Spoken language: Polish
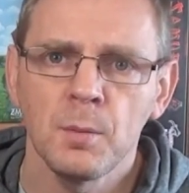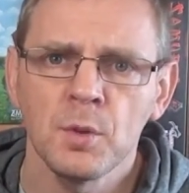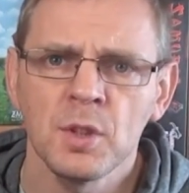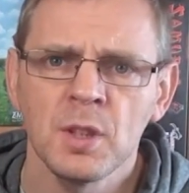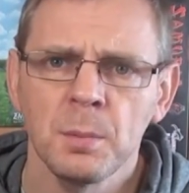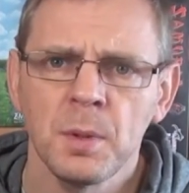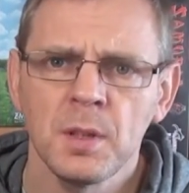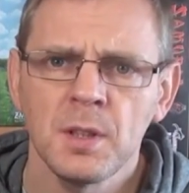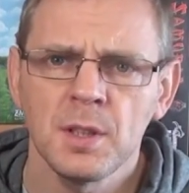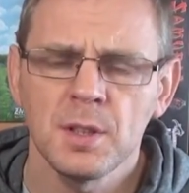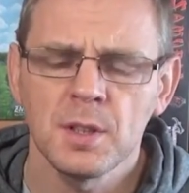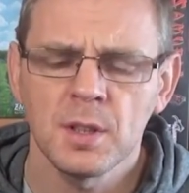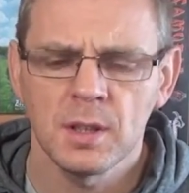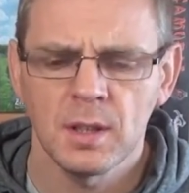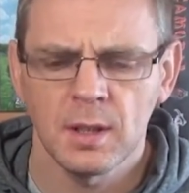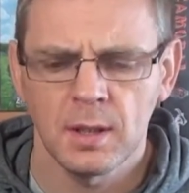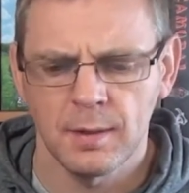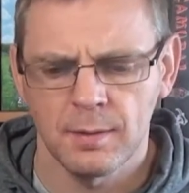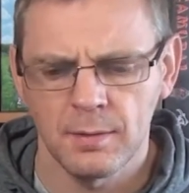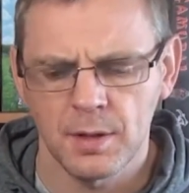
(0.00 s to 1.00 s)
muszę powiedzieć,
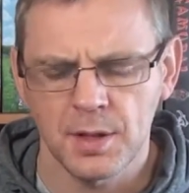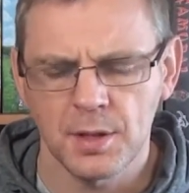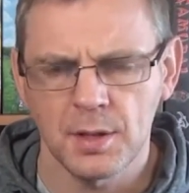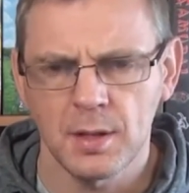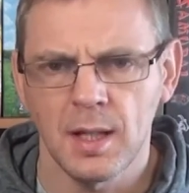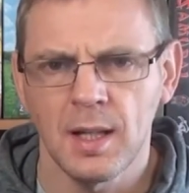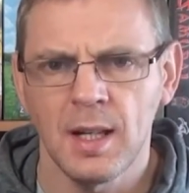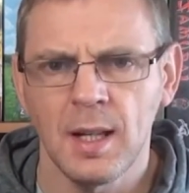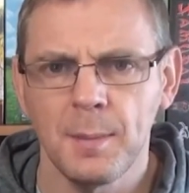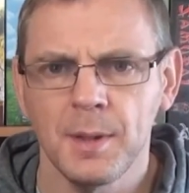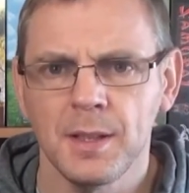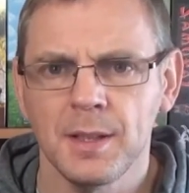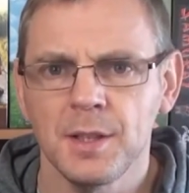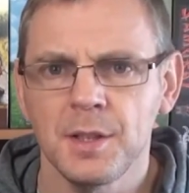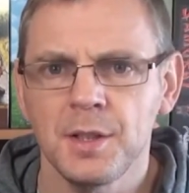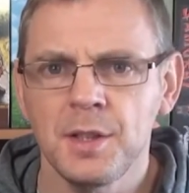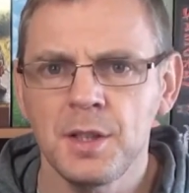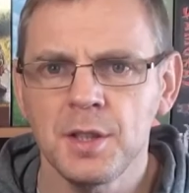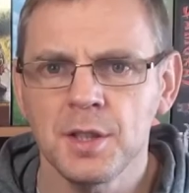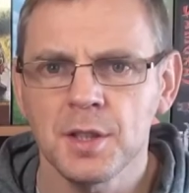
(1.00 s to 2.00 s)
że ten właśnie
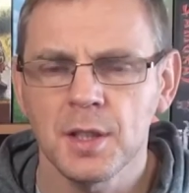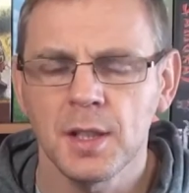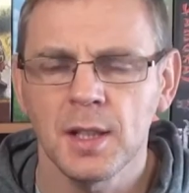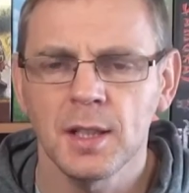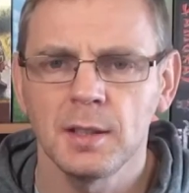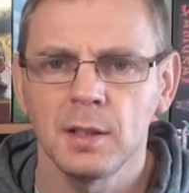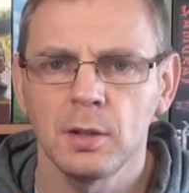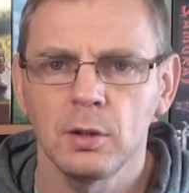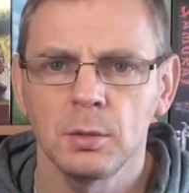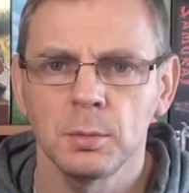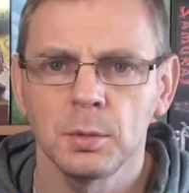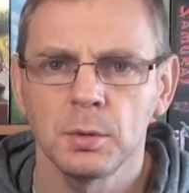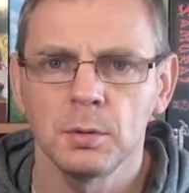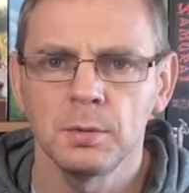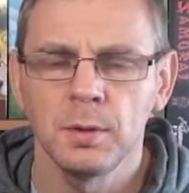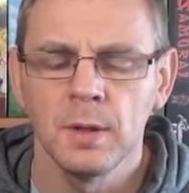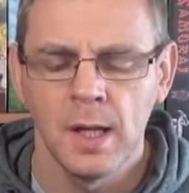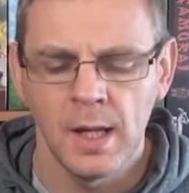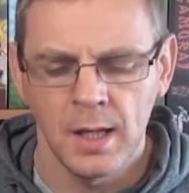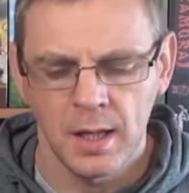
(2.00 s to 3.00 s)
element niszczenia tych
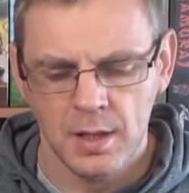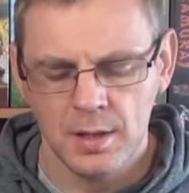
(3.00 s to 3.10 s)
domków,